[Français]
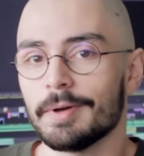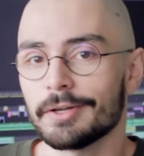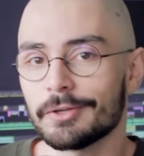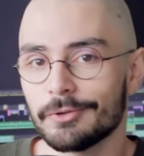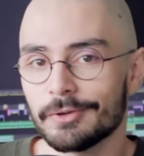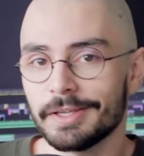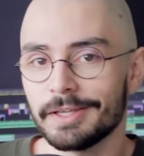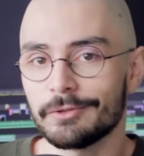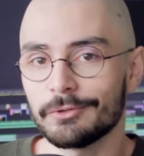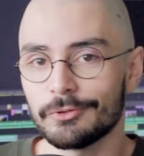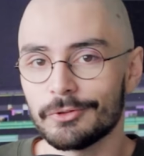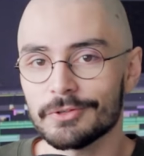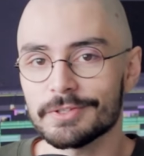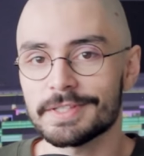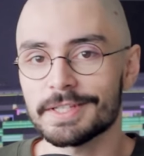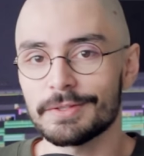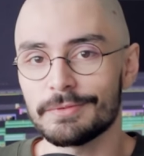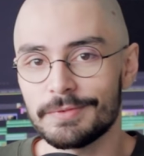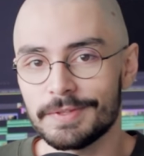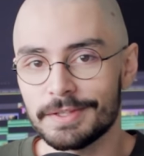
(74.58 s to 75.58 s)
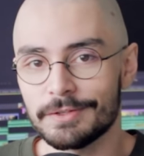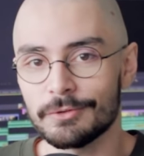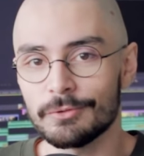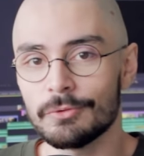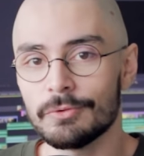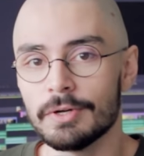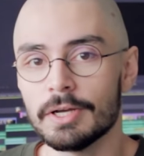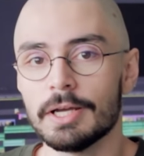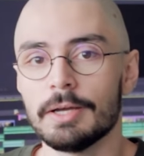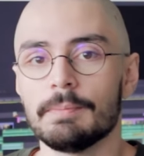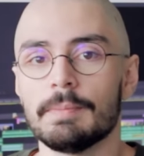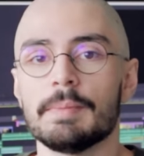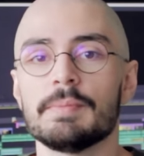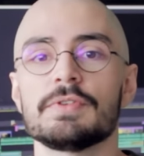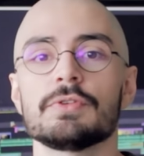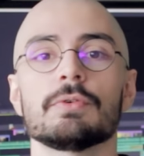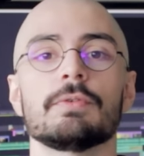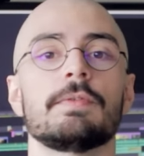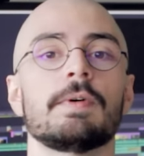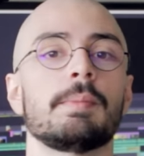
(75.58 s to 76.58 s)
remarquerez que dans cette vidéo, même
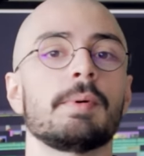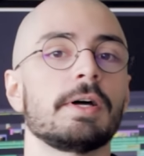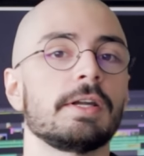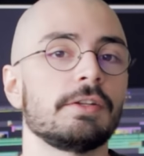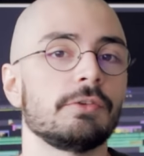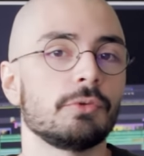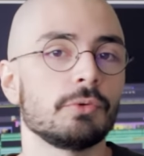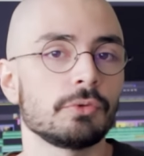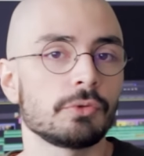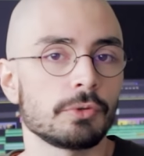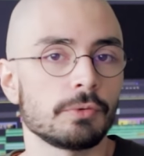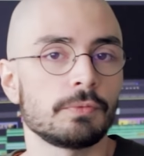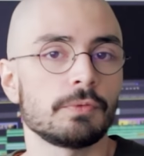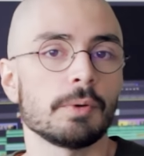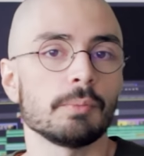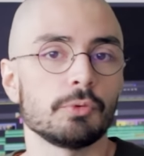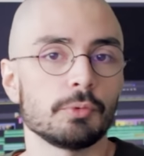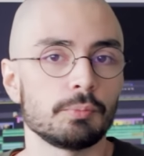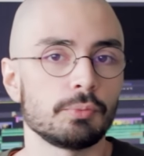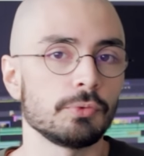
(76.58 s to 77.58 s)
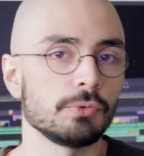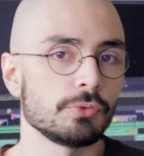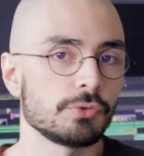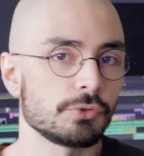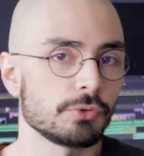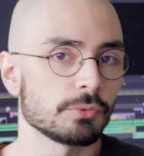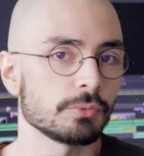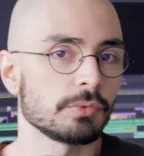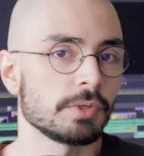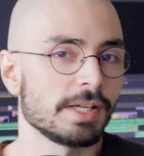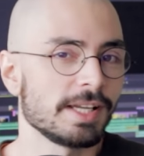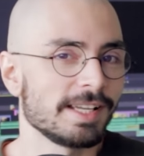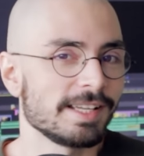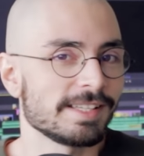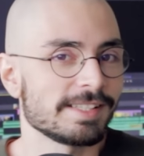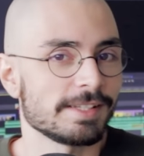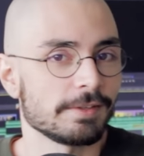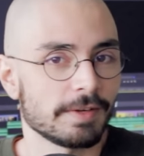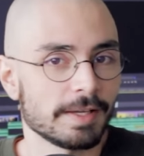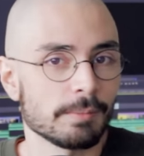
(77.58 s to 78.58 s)
si on va parler d'autres formes de pollution,
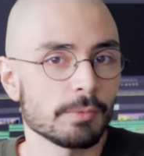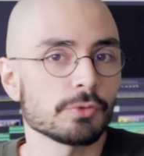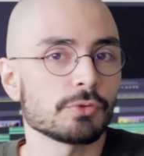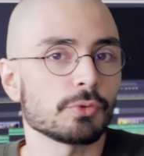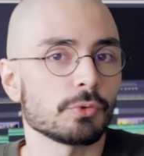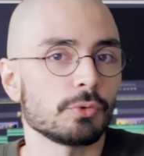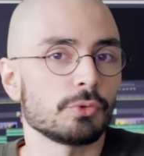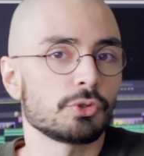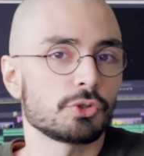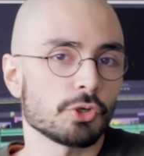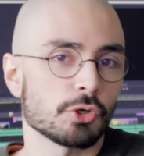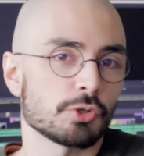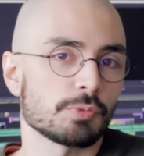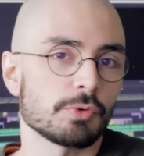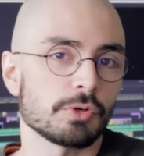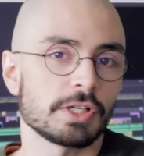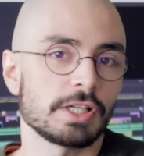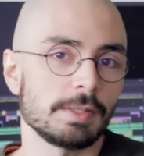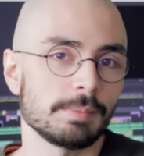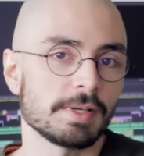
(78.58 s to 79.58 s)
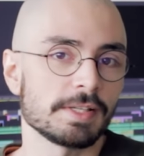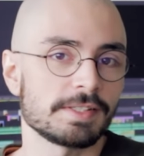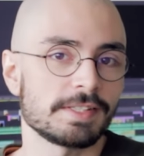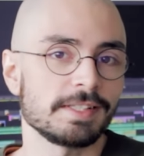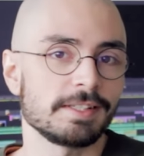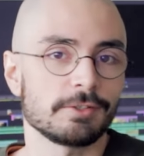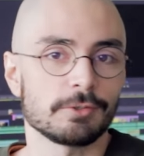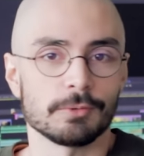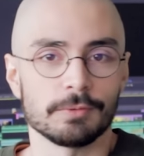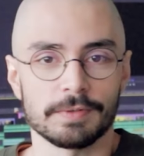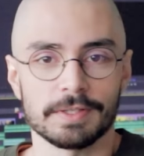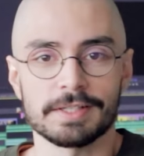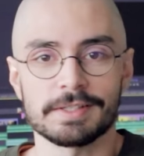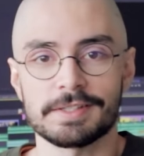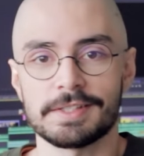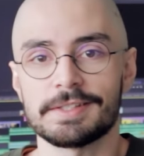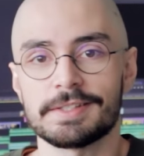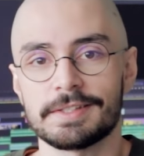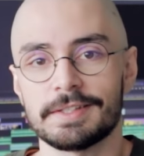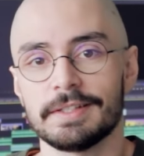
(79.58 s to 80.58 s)
c'est vraiment sur le changement climatique qu'on va
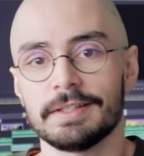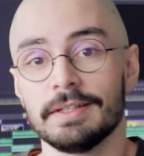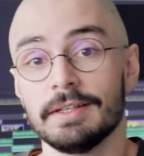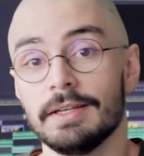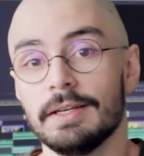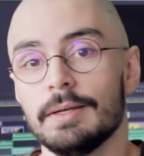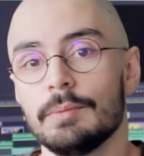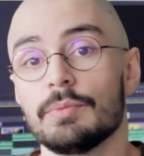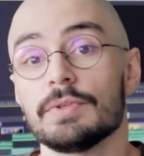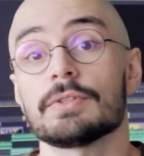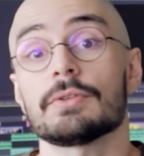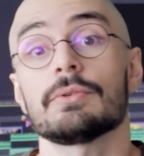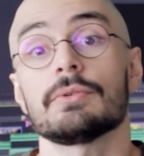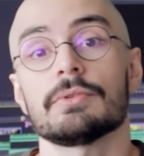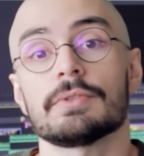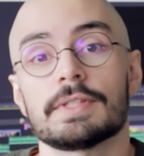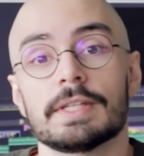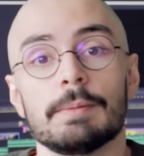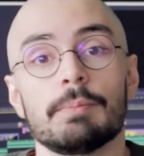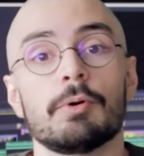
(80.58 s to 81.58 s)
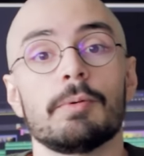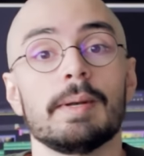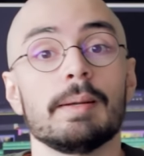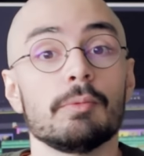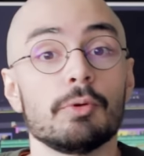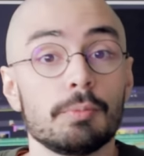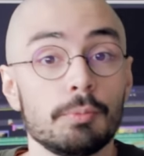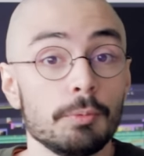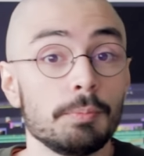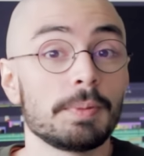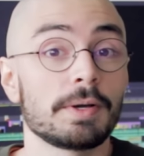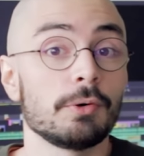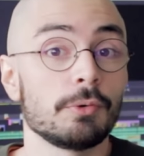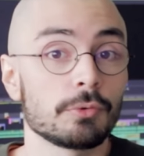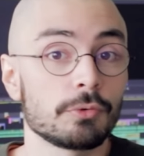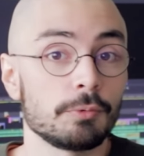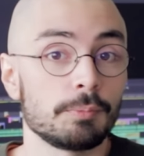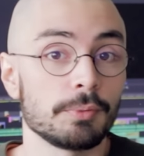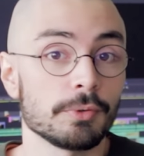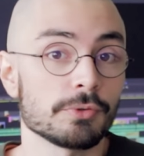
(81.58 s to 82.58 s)
insister, puisque c'est le problème le plus
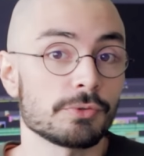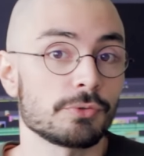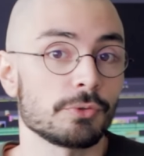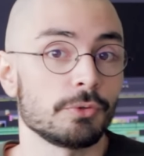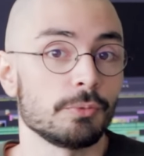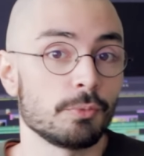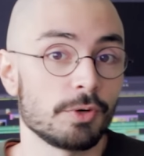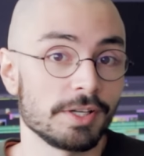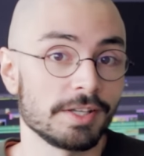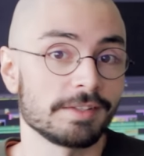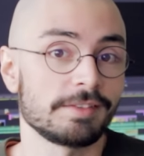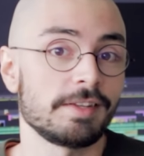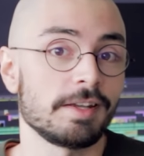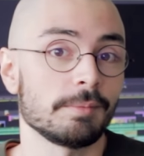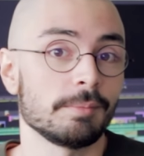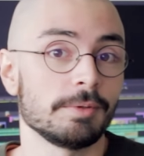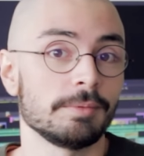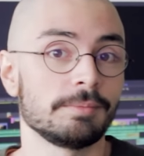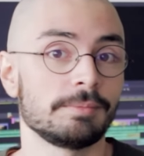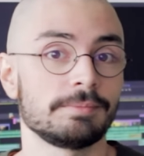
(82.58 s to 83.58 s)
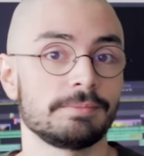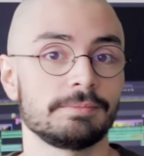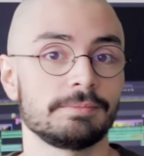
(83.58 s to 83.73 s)
préoccupant sur le moyen terme.